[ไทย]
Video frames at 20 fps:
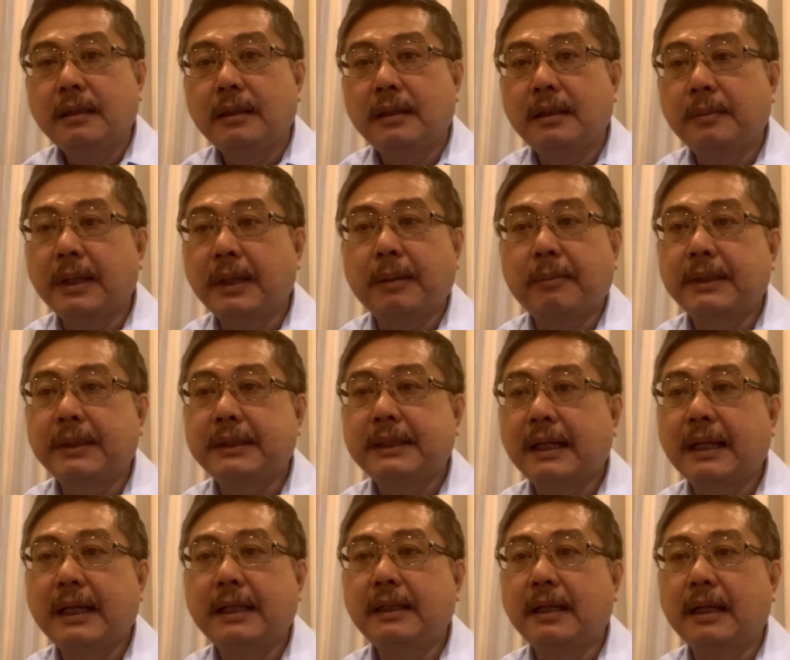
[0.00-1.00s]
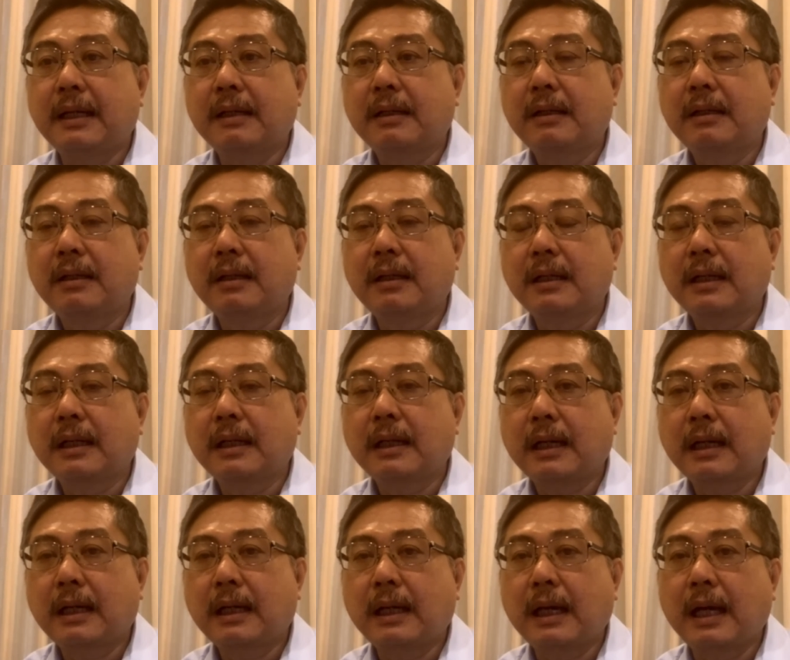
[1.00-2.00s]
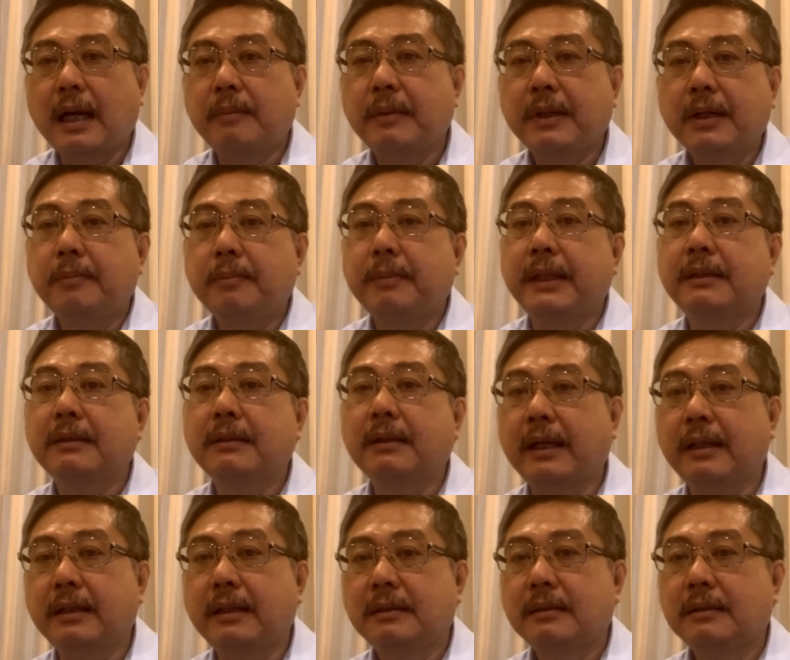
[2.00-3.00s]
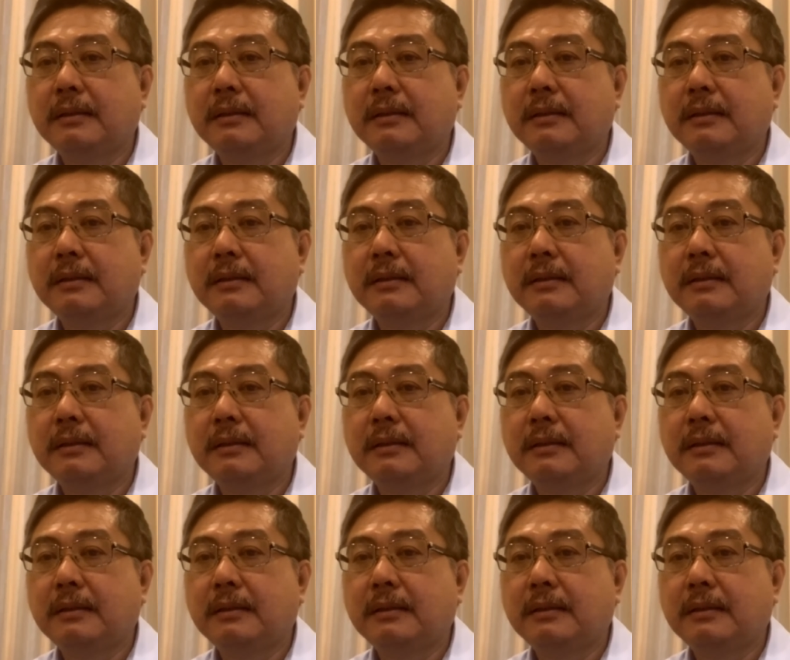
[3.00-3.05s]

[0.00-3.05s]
หรือพลังประชารัฐเนี่ยก็ค้านไม่ค่อยเป็นเท่าไหร่